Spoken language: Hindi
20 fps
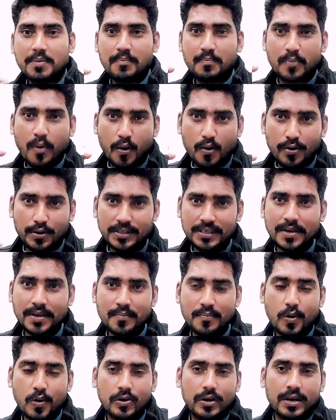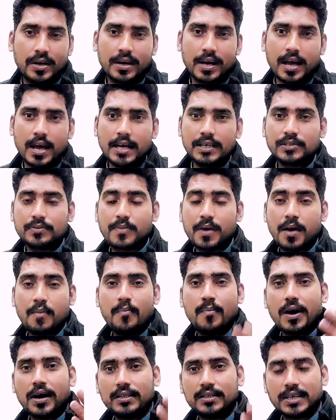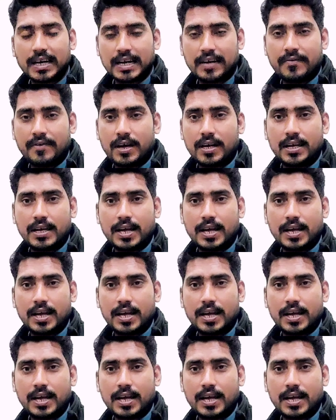बहुत ही इंपॉर्टेंट है इसमें हम बात करने वाले